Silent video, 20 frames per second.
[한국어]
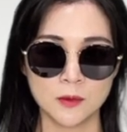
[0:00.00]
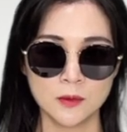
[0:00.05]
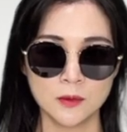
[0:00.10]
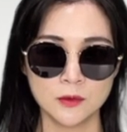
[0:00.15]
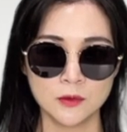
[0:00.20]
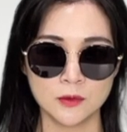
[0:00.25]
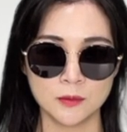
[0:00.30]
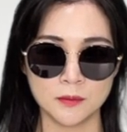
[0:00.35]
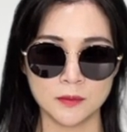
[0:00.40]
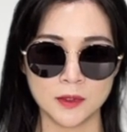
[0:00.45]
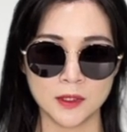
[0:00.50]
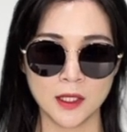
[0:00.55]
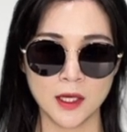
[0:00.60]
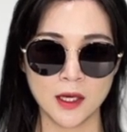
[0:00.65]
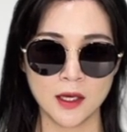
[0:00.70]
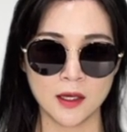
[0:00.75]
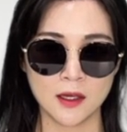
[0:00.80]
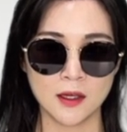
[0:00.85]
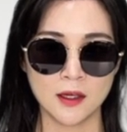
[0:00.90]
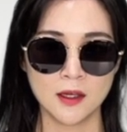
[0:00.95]

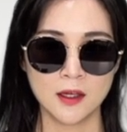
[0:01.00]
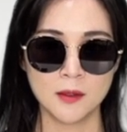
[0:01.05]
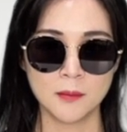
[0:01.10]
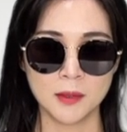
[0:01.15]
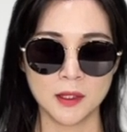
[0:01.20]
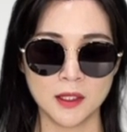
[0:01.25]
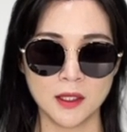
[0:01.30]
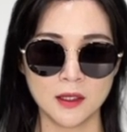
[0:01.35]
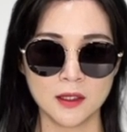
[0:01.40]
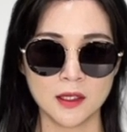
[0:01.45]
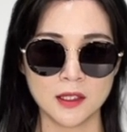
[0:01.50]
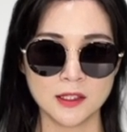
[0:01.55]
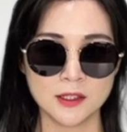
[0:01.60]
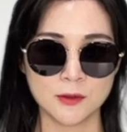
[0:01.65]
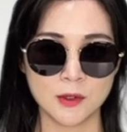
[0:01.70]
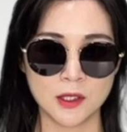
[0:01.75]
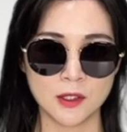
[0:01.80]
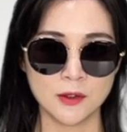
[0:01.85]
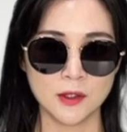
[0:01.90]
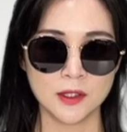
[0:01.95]
준비해 배달까지
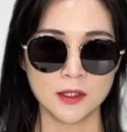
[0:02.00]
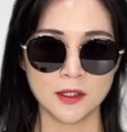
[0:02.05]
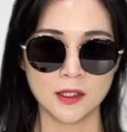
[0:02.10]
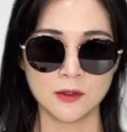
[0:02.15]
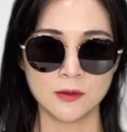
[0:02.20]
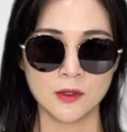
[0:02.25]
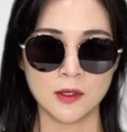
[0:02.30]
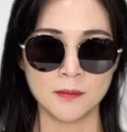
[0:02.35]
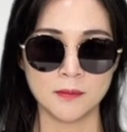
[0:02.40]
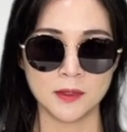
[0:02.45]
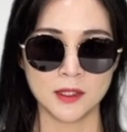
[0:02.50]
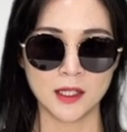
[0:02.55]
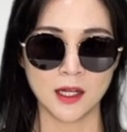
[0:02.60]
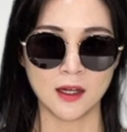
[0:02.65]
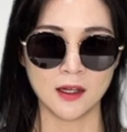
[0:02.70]
완료했다고 합니다.